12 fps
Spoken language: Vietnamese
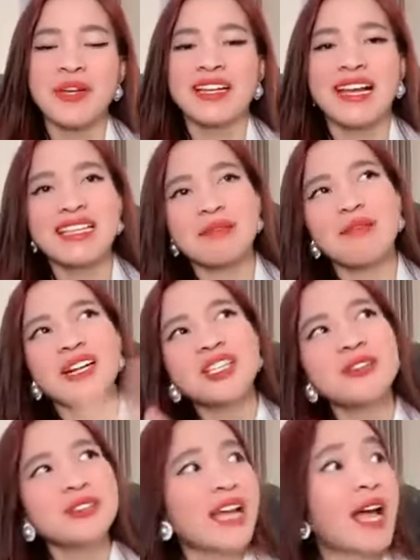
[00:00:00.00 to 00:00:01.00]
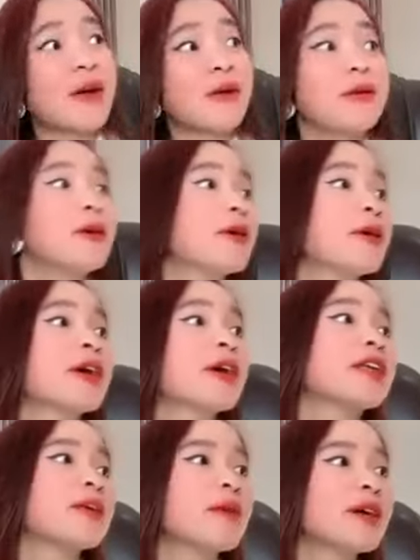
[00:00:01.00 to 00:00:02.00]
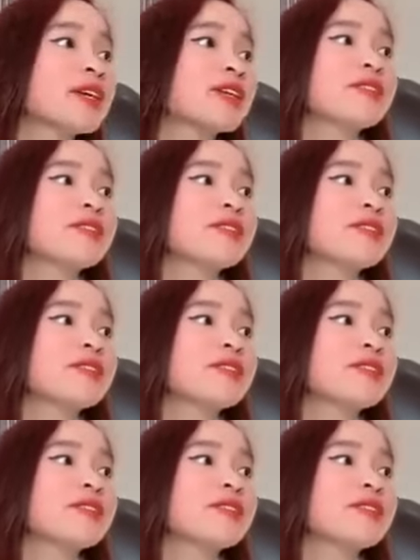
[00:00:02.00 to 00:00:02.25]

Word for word: Các anh chị bắt chước theo, các anh chị bắt